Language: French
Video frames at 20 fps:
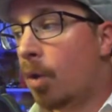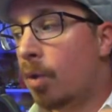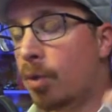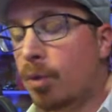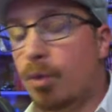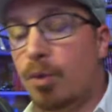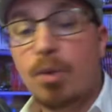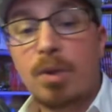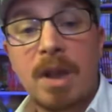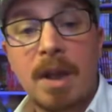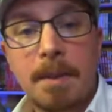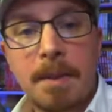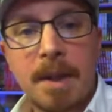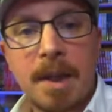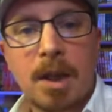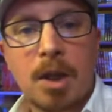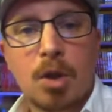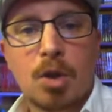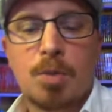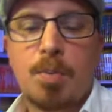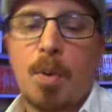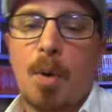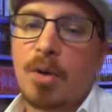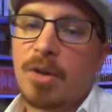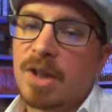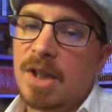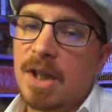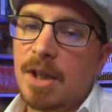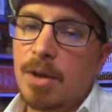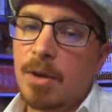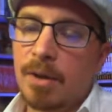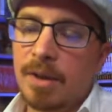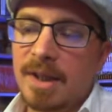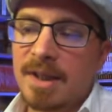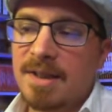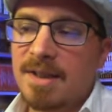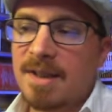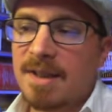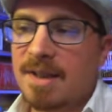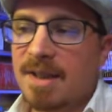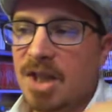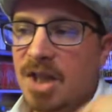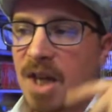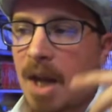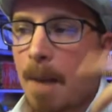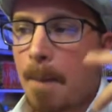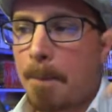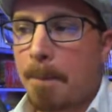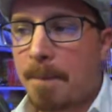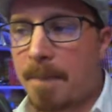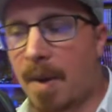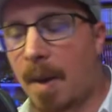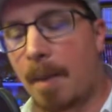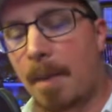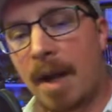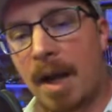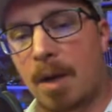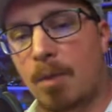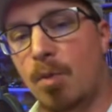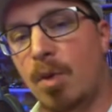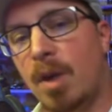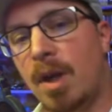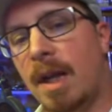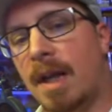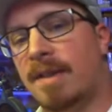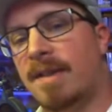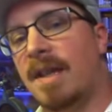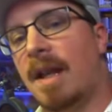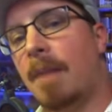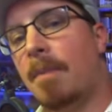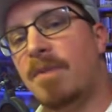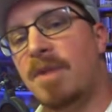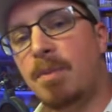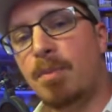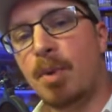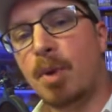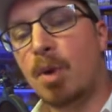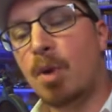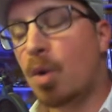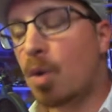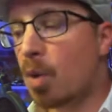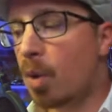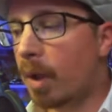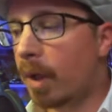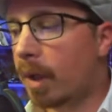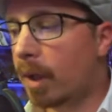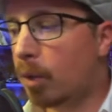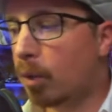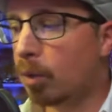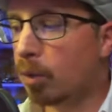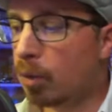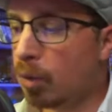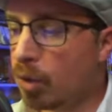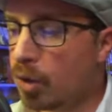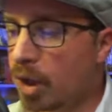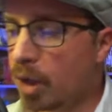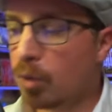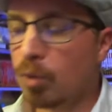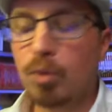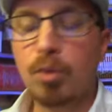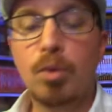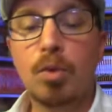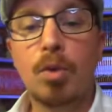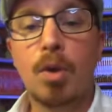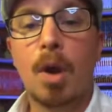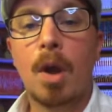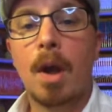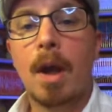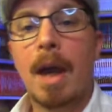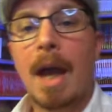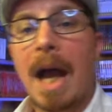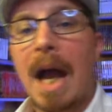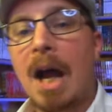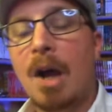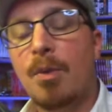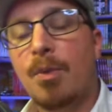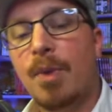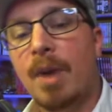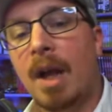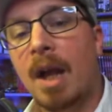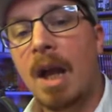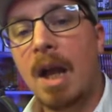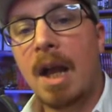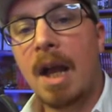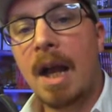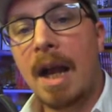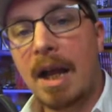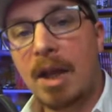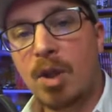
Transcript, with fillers: du gaming. Je pense qu'il y en existe déjà pas mal, mais là c'est un petit peu cocorico de chez nous, donc à faire, à